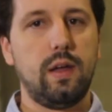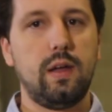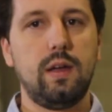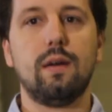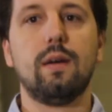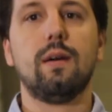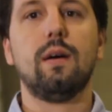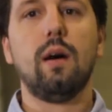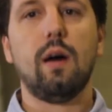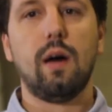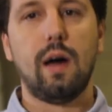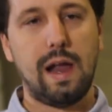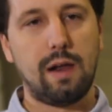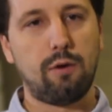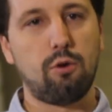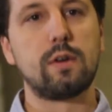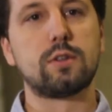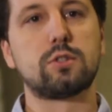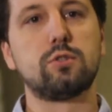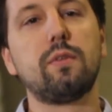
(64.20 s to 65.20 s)
hay
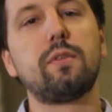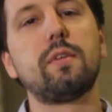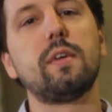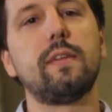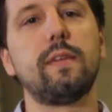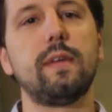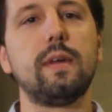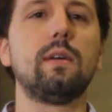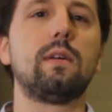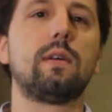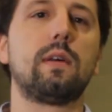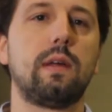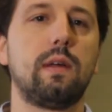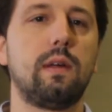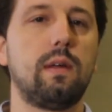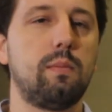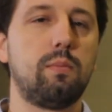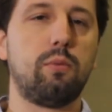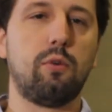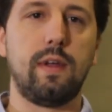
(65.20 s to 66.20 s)
algo que sucede,
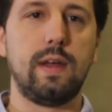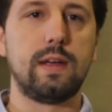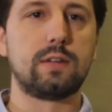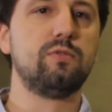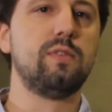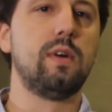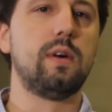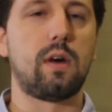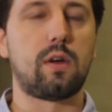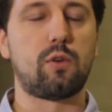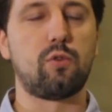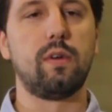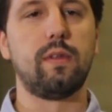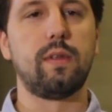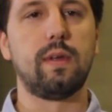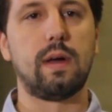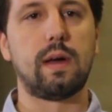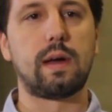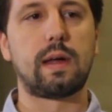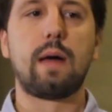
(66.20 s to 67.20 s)
que ponéis una
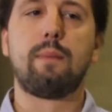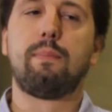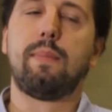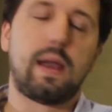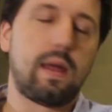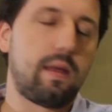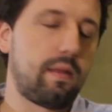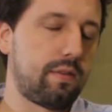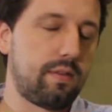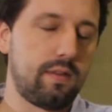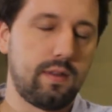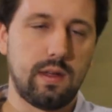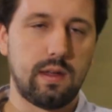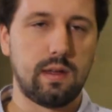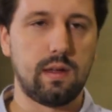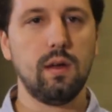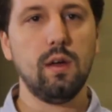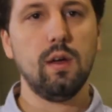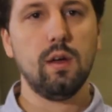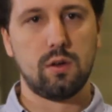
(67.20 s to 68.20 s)
rueda que
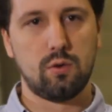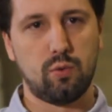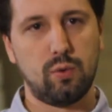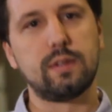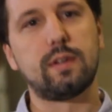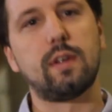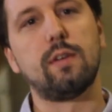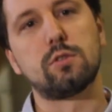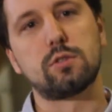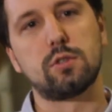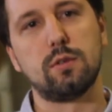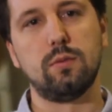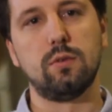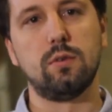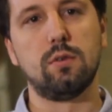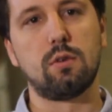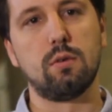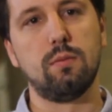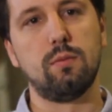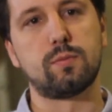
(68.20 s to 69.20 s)
aparece. Cuéntanos
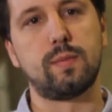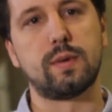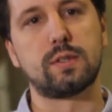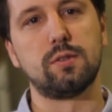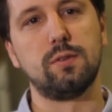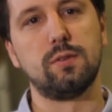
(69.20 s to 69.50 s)
cómo, cómo